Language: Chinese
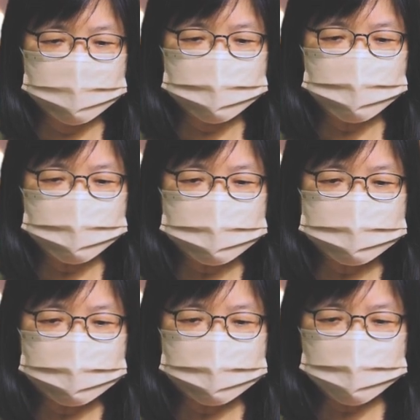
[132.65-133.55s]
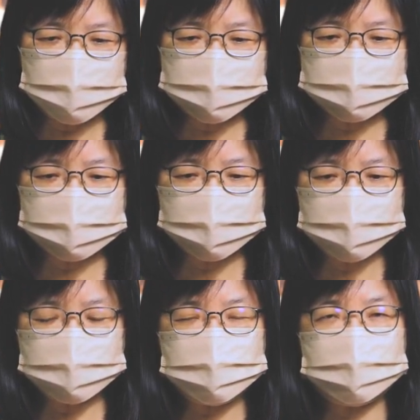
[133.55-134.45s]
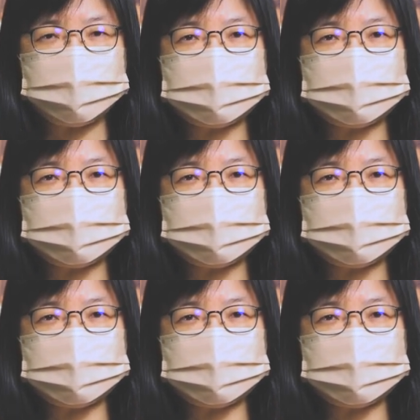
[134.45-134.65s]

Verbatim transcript: 这就是在错的道路中，